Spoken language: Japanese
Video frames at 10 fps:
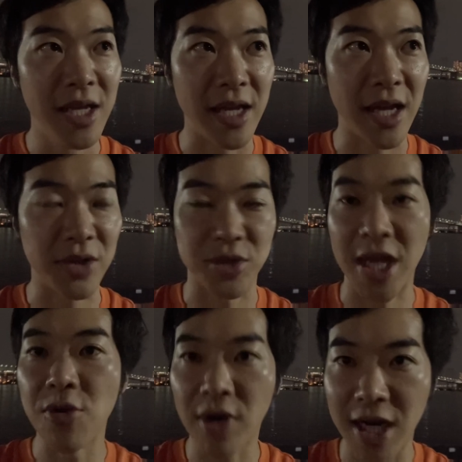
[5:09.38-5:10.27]
えー、あと
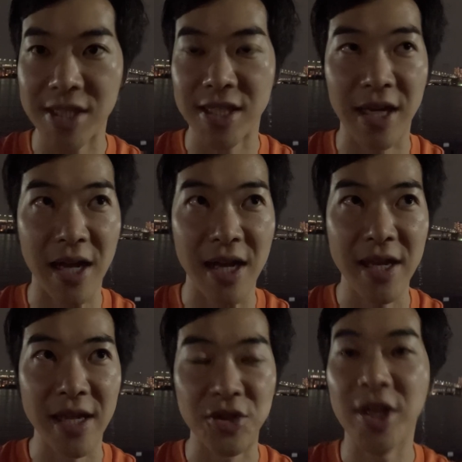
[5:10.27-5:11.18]
3、4ヶ月ですから、
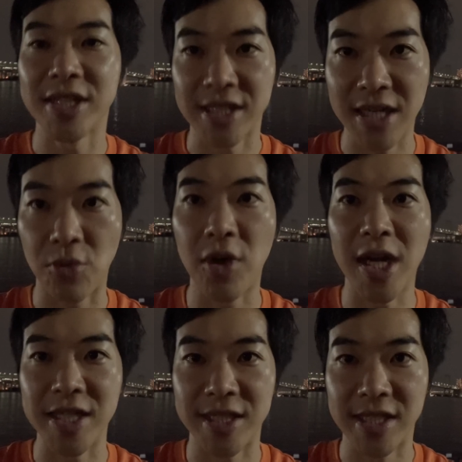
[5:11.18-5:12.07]
10月ですか、あと5
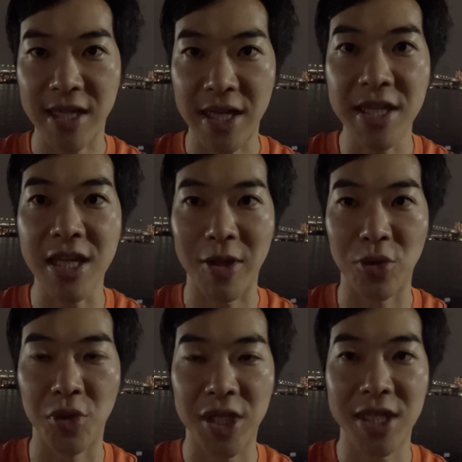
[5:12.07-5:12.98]
ヶ月ですから、任期全
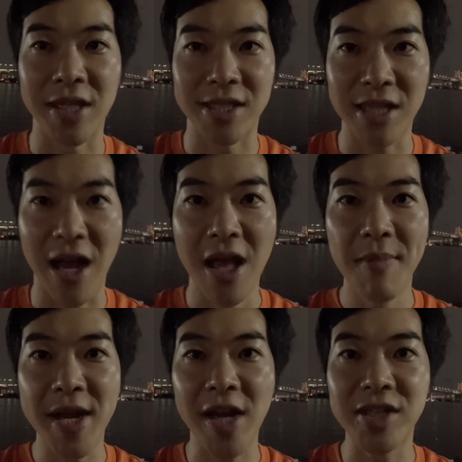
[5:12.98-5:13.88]
うできたんですが、
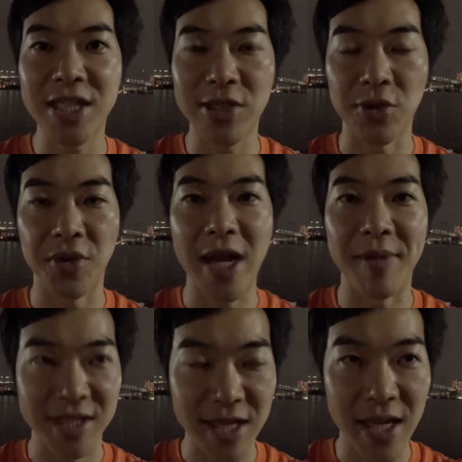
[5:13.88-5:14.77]
まあ、略式起訴となれ
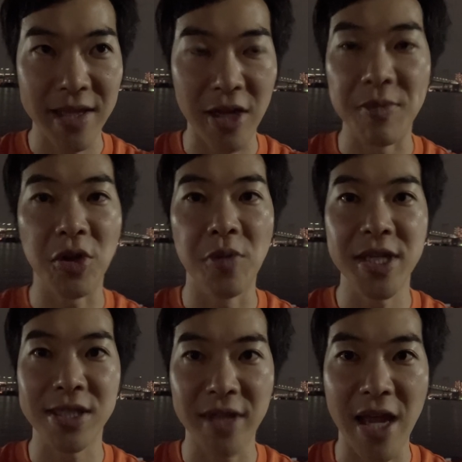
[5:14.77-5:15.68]
ばですね、なる見込み
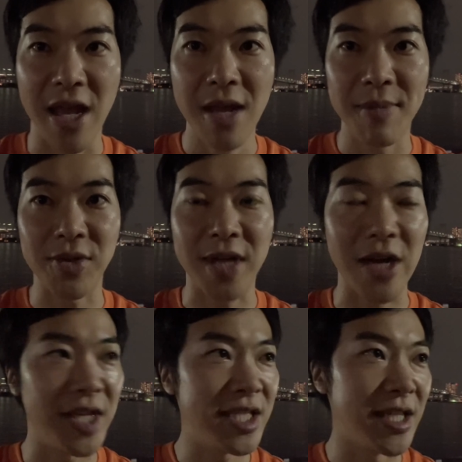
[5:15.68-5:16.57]
ですので、まあ、それ
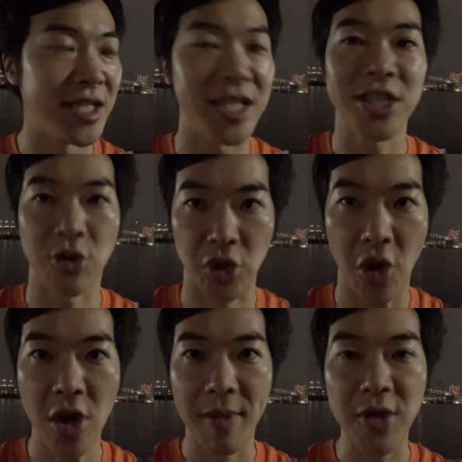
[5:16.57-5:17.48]
確定したじゃに失職と。
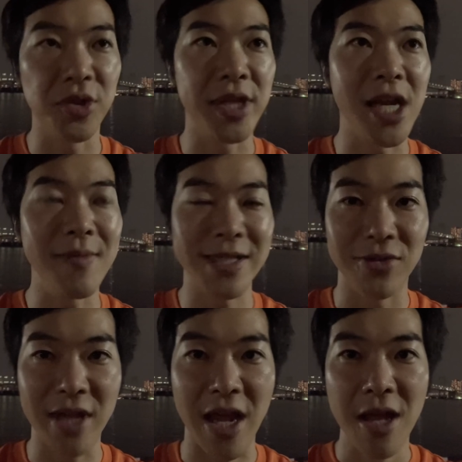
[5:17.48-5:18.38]
と、まいうことになります
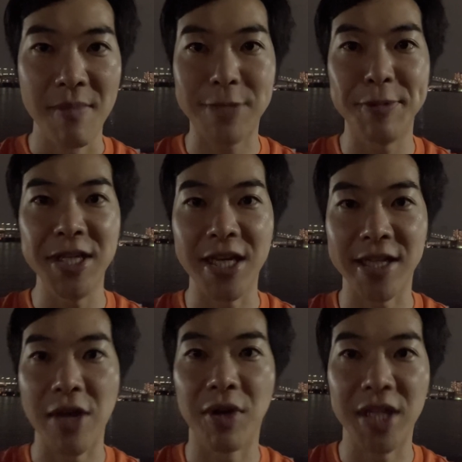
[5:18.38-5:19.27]
ので、まスピーディーな
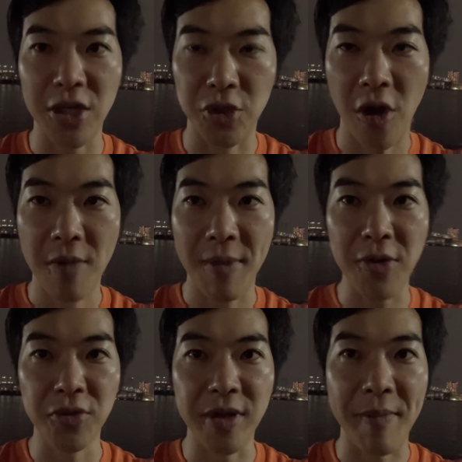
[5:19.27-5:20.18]
対応ができると、まい
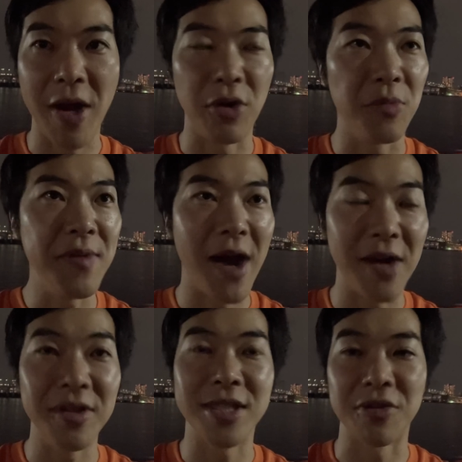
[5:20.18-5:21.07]
うことで、まあ、これも利はあ
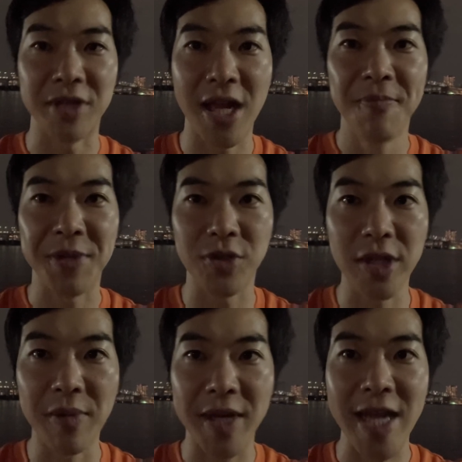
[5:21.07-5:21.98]
るんですけどね。だからそう
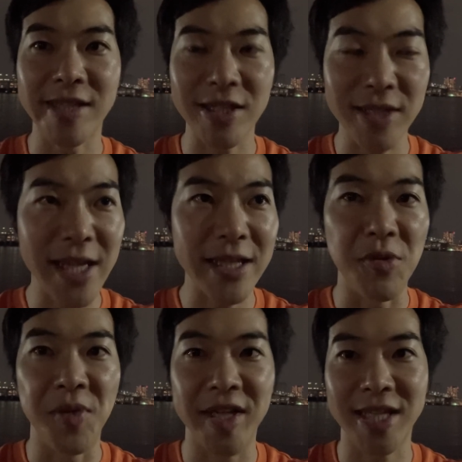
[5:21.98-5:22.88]
いったのも検察が全
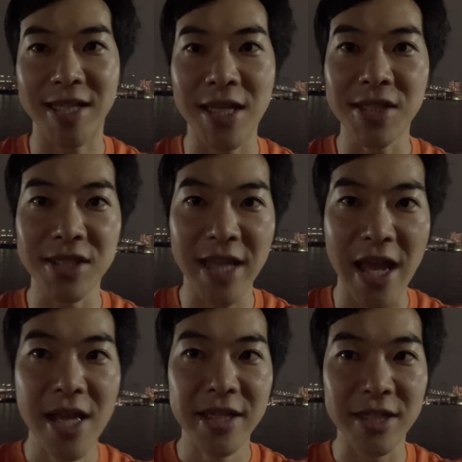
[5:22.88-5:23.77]
部胸先算寸
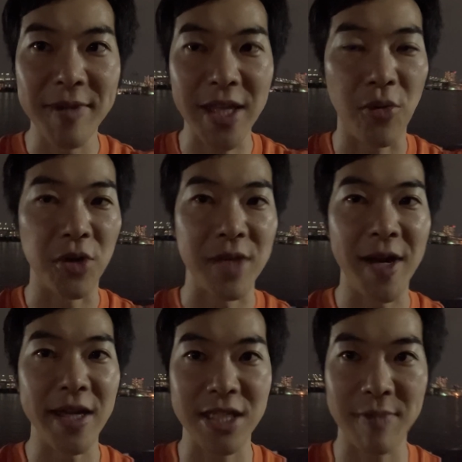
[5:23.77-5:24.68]
で、全てこう決め
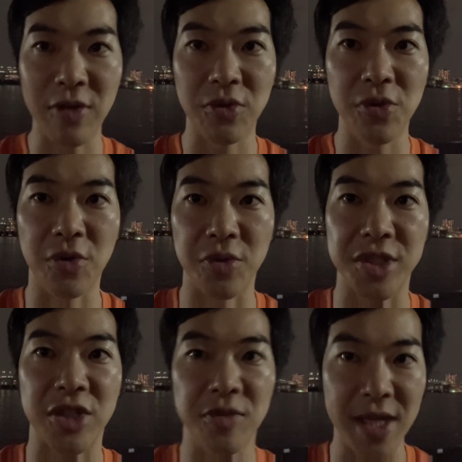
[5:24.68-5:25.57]
られてしまうという、この
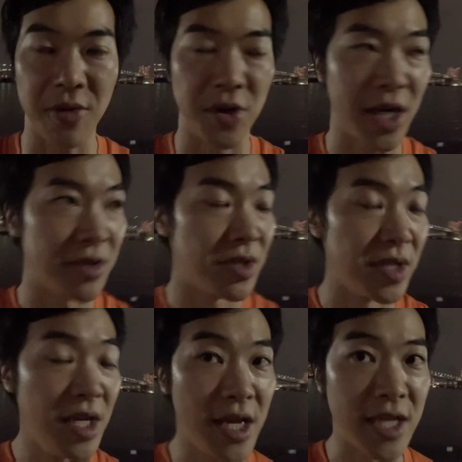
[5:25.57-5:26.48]
仕組み、世の中の、
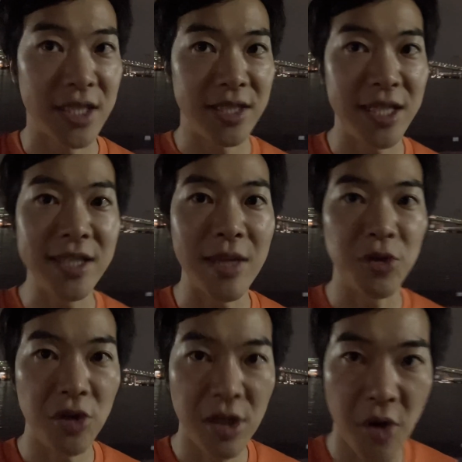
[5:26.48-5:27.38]
えシステム
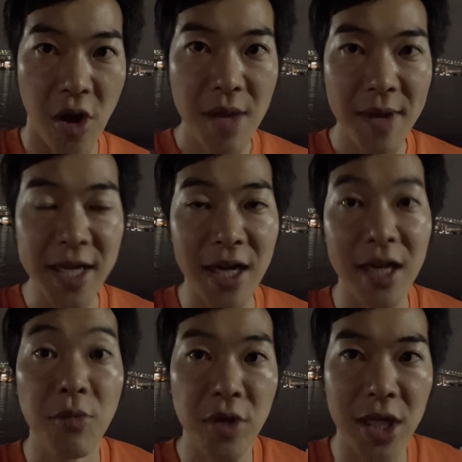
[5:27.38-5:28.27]
というのも、まあ、いかが
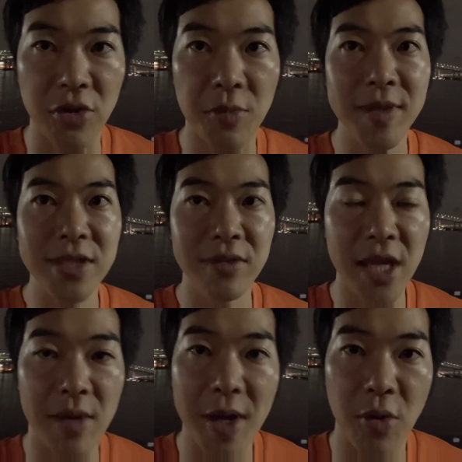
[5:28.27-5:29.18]
なものかと思いますの
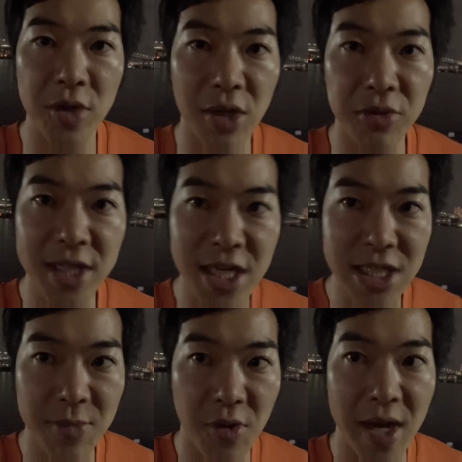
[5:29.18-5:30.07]
で、まあ、こういったことに対し
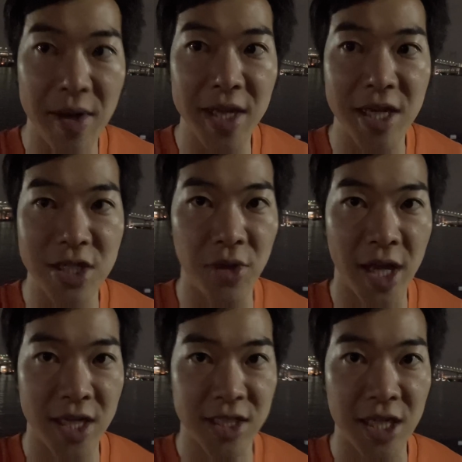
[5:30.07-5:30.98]
ても我々警鐘を
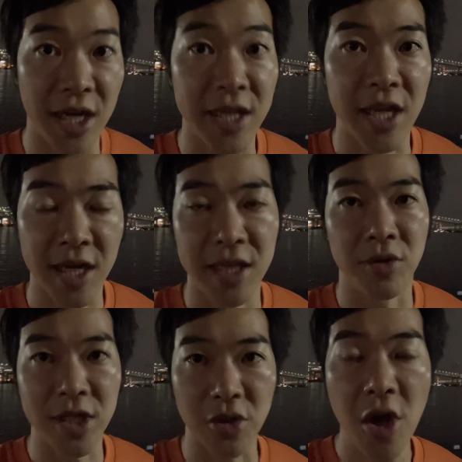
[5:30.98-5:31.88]
鳴らしていかなきゃいけないんだ
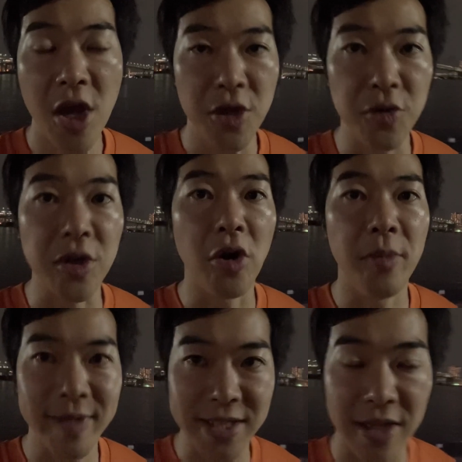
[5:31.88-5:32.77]
ろうなというふうに
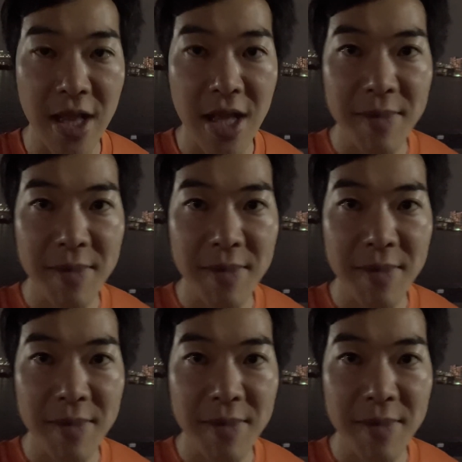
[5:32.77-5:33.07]
思います。